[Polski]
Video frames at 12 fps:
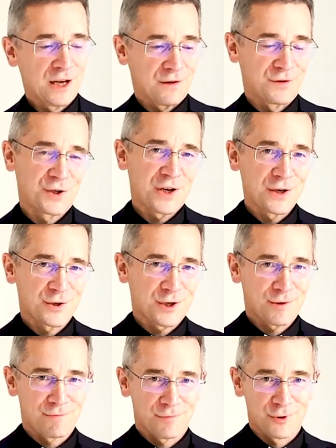W
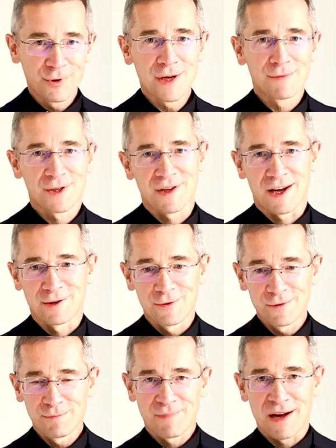dzisiejszym drugim
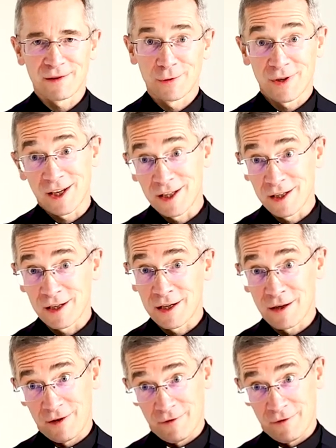czytaniu Paweł, kiedy